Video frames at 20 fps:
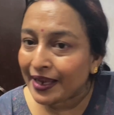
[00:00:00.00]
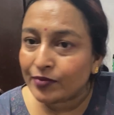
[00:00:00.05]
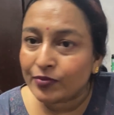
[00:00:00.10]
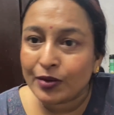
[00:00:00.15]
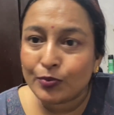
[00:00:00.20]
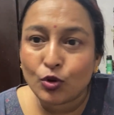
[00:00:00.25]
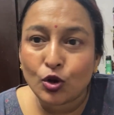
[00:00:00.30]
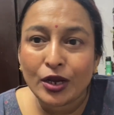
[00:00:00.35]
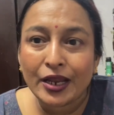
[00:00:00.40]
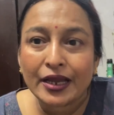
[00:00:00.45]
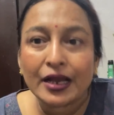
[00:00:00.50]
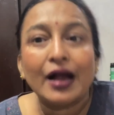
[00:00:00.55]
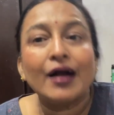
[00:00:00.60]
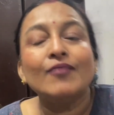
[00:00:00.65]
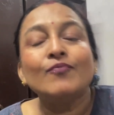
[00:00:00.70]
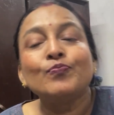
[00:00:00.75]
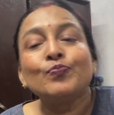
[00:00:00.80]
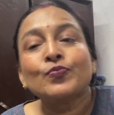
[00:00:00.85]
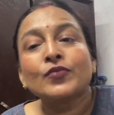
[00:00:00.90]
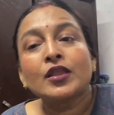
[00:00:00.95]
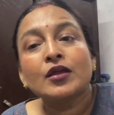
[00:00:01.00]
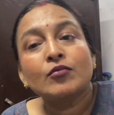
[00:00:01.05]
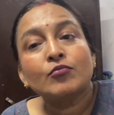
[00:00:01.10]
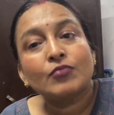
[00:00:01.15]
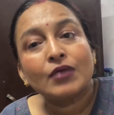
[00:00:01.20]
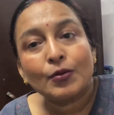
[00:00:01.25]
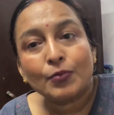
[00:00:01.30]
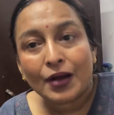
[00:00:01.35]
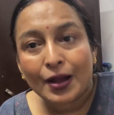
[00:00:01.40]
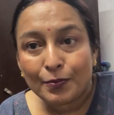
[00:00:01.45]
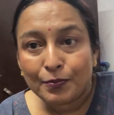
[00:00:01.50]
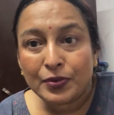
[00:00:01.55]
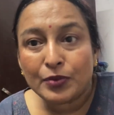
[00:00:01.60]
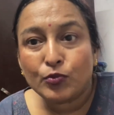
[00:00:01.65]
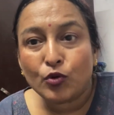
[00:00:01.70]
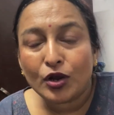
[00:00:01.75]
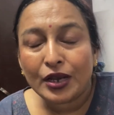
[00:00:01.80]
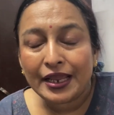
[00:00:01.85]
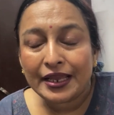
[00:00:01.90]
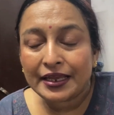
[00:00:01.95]
भी बोलेगा माँ बाप भी
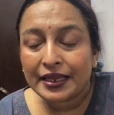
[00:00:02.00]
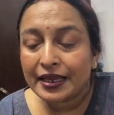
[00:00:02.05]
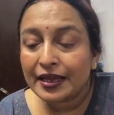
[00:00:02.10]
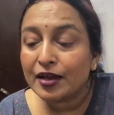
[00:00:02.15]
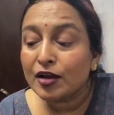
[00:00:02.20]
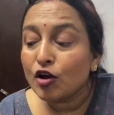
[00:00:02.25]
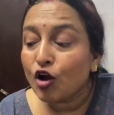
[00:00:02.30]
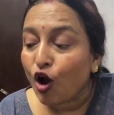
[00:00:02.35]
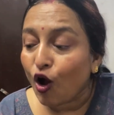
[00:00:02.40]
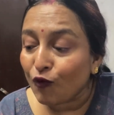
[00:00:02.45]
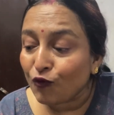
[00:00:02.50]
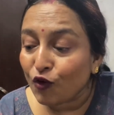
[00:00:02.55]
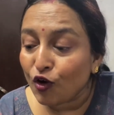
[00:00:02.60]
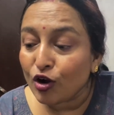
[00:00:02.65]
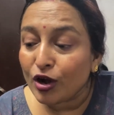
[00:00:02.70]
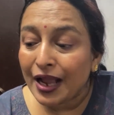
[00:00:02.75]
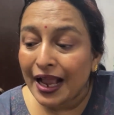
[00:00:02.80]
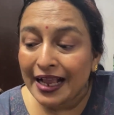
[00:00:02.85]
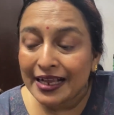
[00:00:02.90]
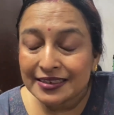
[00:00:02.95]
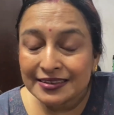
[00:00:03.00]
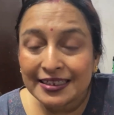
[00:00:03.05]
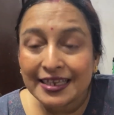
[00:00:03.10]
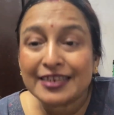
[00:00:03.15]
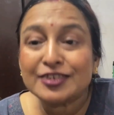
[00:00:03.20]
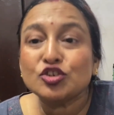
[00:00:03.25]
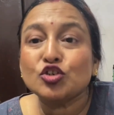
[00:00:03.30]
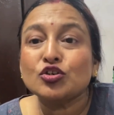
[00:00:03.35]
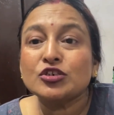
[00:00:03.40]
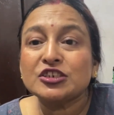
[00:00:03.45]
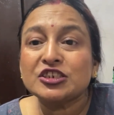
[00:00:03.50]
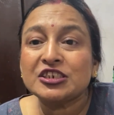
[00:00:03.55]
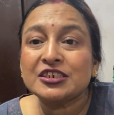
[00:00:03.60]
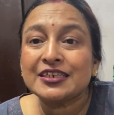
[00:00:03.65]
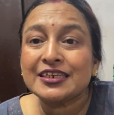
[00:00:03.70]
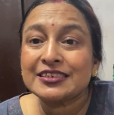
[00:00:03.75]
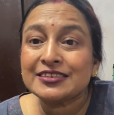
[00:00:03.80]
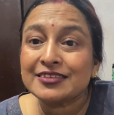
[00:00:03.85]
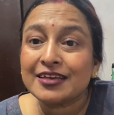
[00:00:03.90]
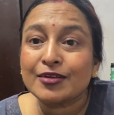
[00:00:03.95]
बोलेंगे और वो ऐसे जो
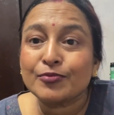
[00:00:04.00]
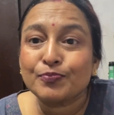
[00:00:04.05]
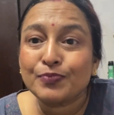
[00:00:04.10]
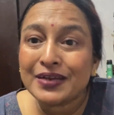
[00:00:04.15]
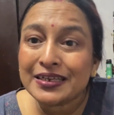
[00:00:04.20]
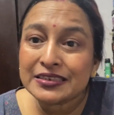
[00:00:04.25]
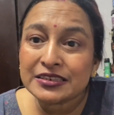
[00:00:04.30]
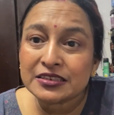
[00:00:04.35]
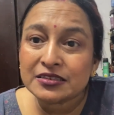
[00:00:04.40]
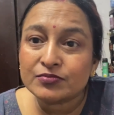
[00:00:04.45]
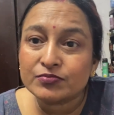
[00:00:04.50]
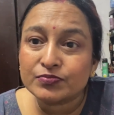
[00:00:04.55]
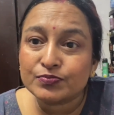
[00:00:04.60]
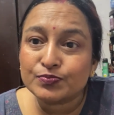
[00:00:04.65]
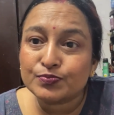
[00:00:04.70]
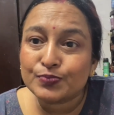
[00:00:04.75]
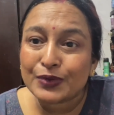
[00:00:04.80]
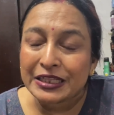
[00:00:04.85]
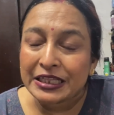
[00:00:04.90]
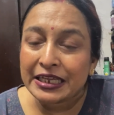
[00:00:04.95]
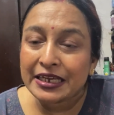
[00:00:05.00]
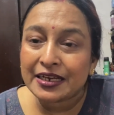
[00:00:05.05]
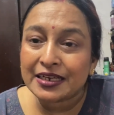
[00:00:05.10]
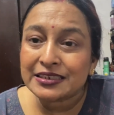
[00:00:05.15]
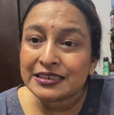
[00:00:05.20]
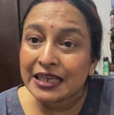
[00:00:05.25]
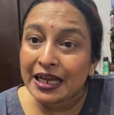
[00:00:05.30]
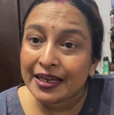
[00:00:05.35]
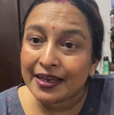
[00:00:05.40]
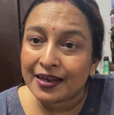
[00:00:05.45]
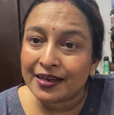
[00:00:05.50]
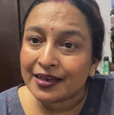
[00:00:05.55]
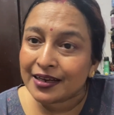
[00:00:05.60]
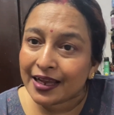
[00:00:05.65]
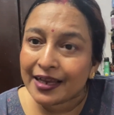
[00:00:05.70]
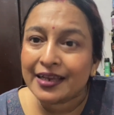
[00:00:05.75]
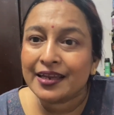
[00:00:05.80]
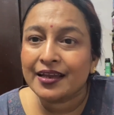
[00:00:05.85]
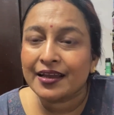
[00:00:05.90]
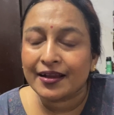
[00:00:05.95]
जिनके सर पे पति का साया
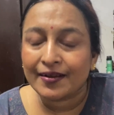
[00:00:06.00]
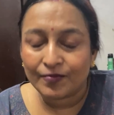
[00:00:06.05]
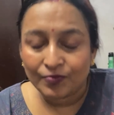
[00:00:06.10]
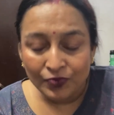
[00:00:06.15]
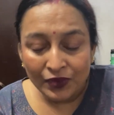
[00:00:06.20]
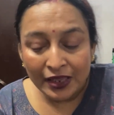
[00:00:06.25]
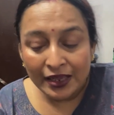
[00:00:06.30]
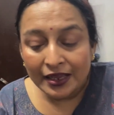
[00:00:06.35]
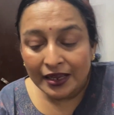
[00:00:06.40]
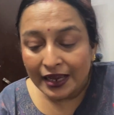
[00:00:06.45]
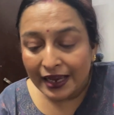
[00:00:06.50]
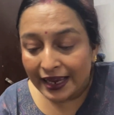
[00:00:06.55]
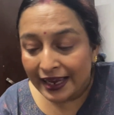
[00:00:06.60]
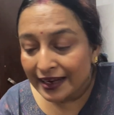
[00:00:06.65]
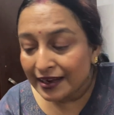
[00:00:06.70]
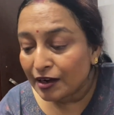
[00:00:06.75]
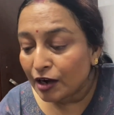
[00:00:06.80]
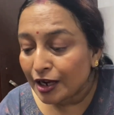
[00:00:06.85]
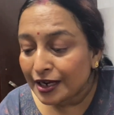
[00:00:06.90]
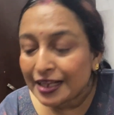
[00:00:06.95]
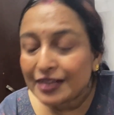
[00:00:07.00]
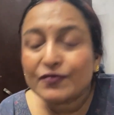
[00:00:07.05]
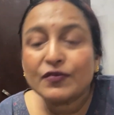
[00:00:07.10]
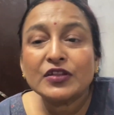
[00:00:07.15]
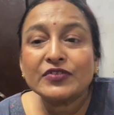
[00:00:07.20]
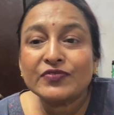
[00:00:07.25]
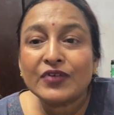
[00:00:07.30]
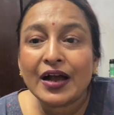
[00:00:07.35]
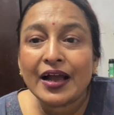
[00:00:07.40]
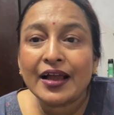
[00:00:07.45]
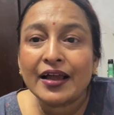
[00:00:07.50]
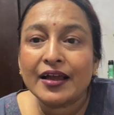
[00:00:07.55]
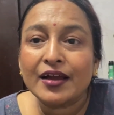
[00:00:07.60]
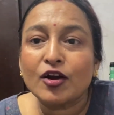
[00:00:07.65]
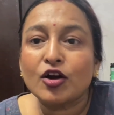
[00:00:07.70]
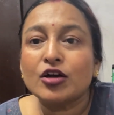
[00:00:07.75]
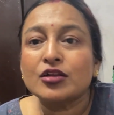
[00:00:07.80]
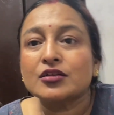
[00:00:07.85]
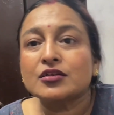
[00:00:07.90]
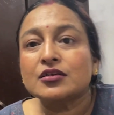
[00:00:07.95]
नहीं है एक औरत विधवा है
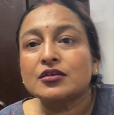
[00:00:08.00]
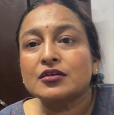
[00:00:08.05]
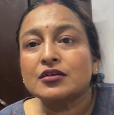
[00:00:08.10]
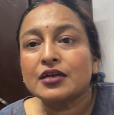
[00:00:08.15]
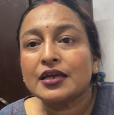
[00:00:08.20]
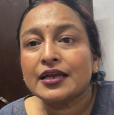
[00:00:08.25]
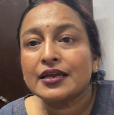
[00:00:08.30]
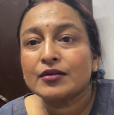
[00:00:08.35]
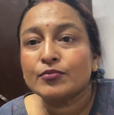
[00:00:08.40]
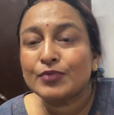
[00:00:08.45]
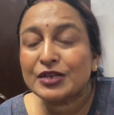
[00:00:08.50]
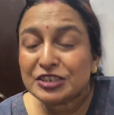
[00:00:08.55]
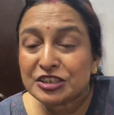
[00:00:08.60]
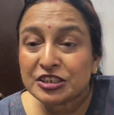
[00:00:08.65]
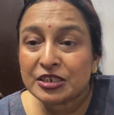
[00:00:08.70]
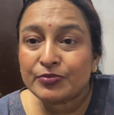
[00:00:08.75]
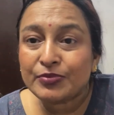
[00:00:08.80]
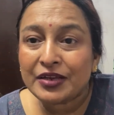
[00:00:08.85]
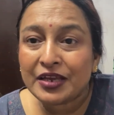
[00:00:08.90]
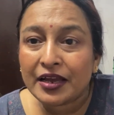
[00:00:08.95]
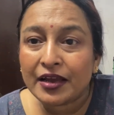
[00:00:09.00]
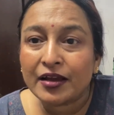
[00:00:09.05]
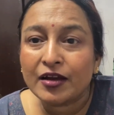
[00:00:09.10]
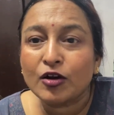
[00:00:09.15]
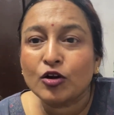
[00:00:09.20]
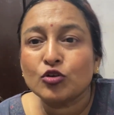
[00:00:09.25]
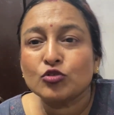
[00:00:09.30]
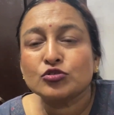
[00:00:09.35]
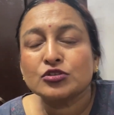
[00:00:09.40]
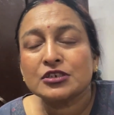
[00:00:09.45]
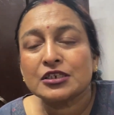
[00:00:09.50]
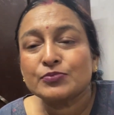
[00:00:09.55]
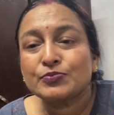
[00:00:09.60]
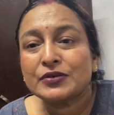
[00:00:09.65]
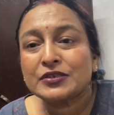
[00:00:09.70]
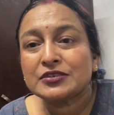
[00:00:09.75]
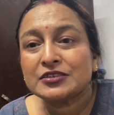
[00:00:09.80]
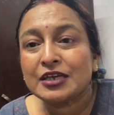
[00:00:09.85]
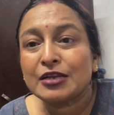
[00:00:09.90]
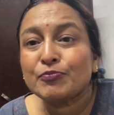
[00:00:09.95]
और बच्चे भी हैं और उसके
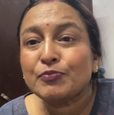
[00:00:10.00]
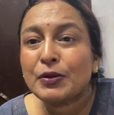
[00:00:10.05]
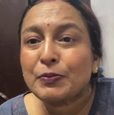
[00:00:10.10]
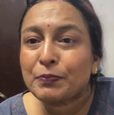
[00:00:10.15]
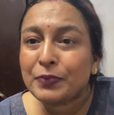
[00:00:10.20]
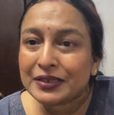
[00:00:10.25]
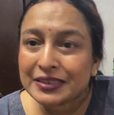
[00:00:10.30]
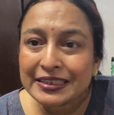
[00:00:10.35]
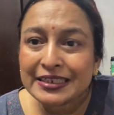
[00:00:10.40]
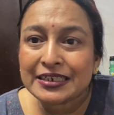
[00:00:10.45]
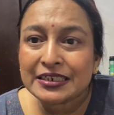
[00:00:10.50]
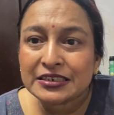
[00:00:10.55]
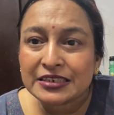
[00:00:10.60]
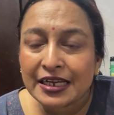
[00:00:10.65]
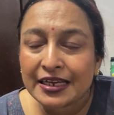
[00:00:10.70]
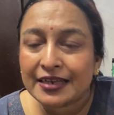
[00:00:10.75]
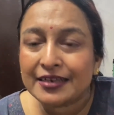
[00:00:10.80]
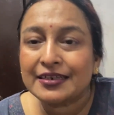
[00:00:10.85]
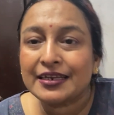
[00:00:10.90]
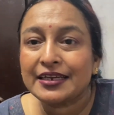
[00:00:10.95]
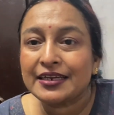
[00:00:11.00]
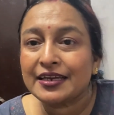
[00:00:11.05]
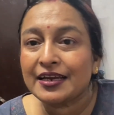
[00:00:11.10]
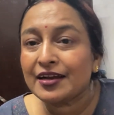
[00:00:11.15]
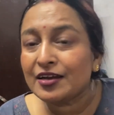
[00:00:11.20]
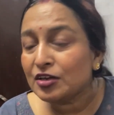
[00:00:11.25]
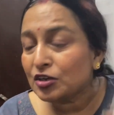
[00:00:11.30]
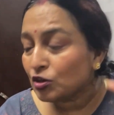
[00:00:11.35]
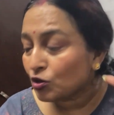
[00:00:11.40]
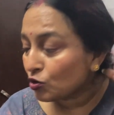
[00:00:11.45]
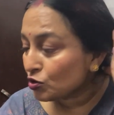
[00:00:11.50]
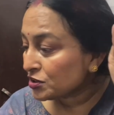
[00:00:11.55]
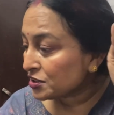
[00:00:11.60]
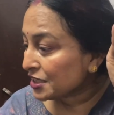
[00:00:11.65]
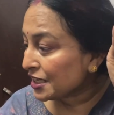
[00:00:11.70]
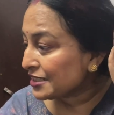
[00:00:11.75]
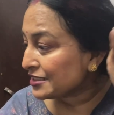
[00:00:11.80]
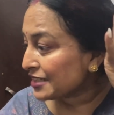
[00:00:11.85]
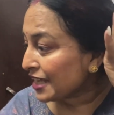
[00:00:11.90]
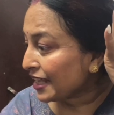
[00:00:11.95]
सर पे पति का साया नहीं है
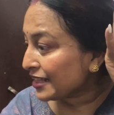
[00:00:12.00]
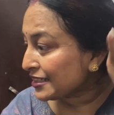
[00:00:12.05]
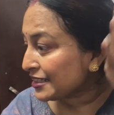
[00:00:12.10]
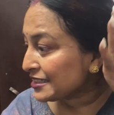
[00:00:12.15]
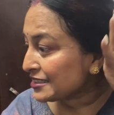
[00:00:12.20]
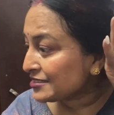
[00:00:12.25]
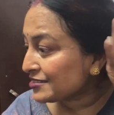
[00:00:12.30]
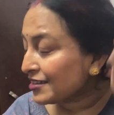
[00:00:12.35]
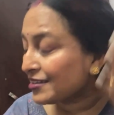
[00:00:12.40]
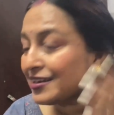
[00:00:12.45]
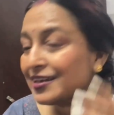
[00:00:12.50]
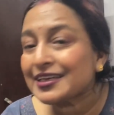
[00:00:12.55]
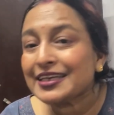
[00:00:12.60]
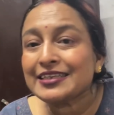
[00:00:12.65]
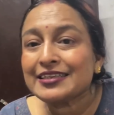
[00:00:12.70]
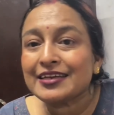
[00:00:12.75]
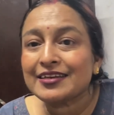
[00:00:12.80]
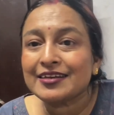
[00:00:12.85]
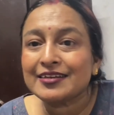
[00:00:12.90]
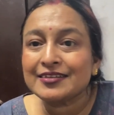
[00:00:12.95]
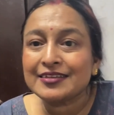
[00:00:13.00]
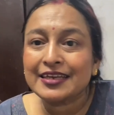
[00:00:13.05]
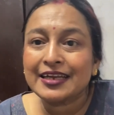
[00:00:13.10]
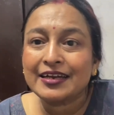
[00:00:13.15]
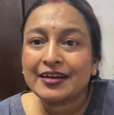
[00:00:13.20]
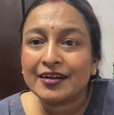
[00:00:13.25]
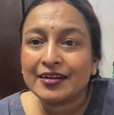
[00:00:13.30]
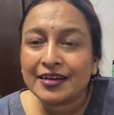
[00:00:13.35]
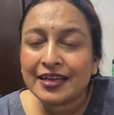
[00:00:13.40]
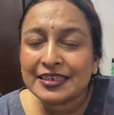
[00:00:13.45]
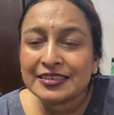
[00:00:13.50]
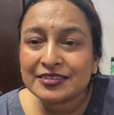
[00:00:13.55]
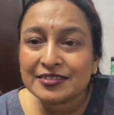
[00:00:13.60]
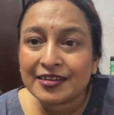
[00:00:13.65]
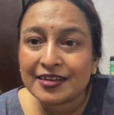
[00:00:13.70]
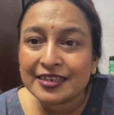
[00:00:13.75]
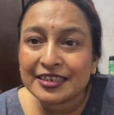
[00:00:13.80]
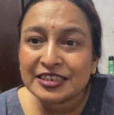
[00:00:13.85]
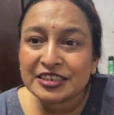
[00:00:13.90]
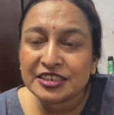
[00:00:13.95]
उसके साथ इस तरह की दरंदगी करना इस
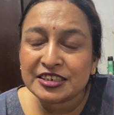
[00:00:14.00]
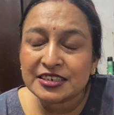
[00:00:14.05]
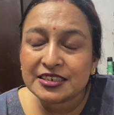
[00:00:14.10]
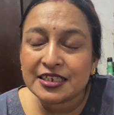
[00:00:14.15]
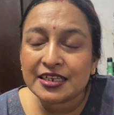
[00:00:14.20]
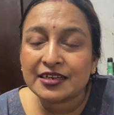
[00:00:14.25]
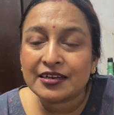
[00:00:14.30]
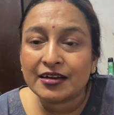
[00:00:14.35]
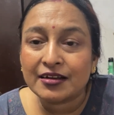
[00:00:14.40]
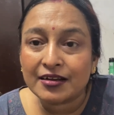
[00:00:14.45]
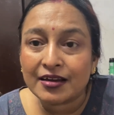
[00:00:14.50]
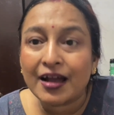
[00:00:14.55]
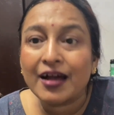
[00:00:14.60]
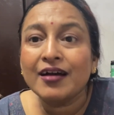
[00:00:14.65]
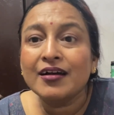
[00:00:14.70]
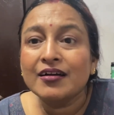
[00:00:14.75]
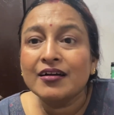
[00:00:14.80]
तरह की चीज़ें करना